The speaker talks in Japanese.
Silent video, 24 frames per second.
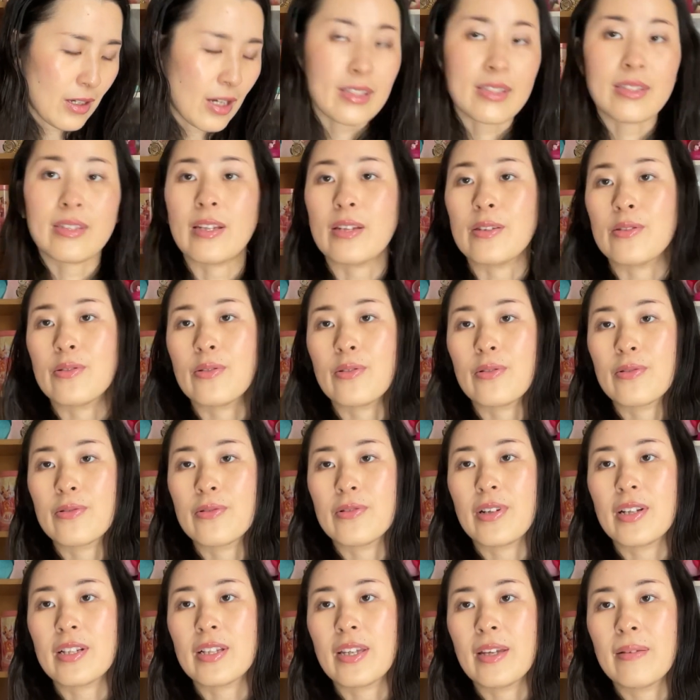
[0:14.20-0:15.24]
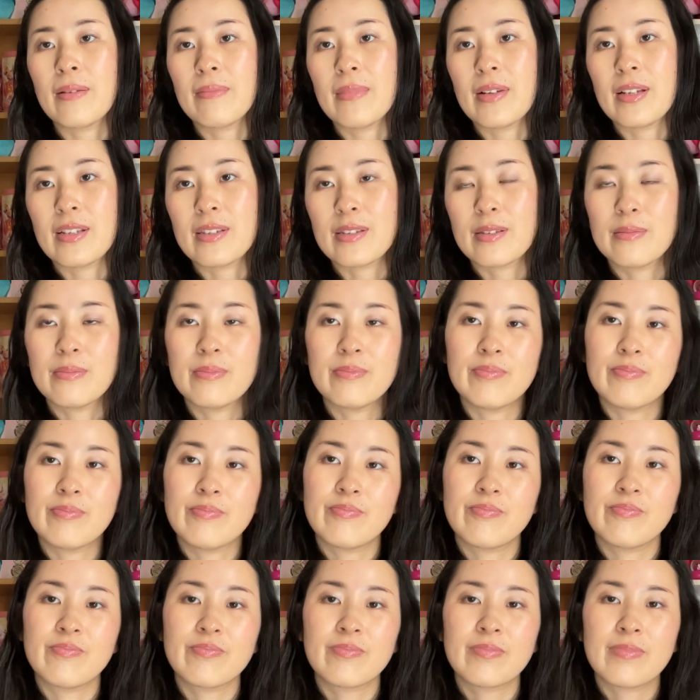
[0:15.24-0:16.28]
早速開けます
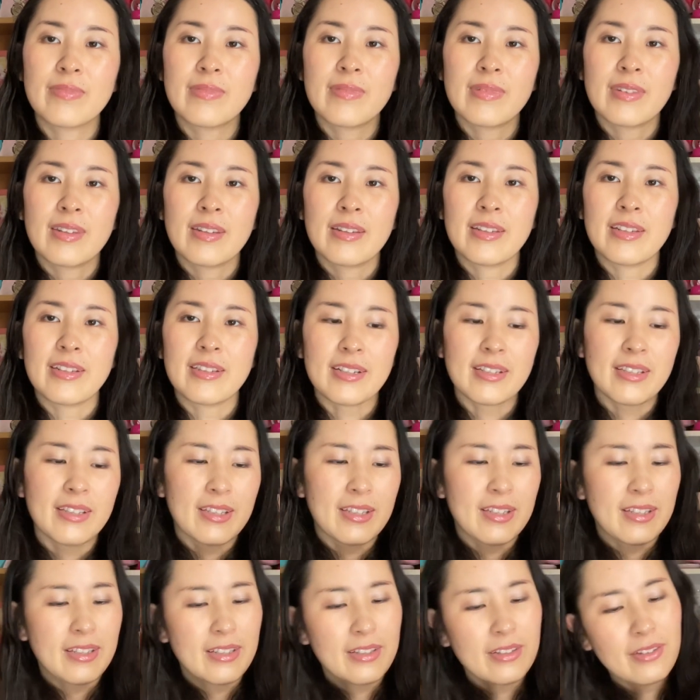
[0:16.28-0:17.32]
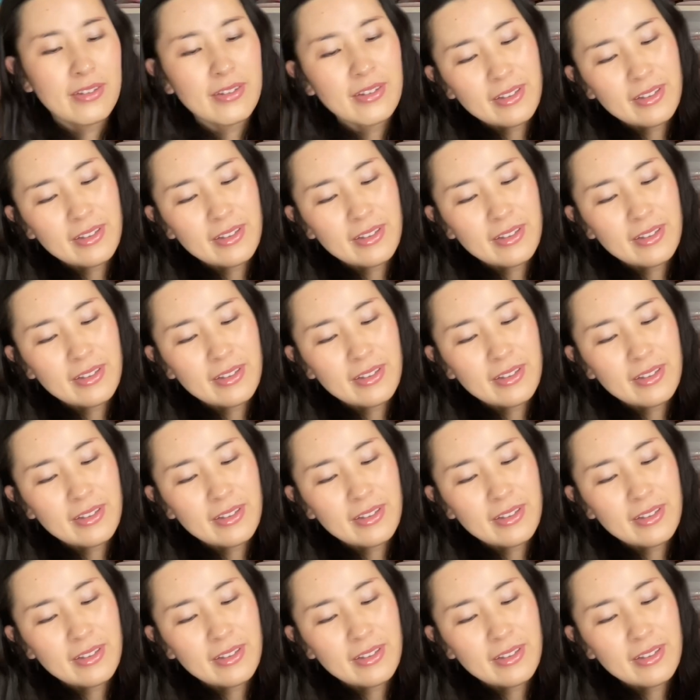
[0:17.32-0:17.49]
でさっき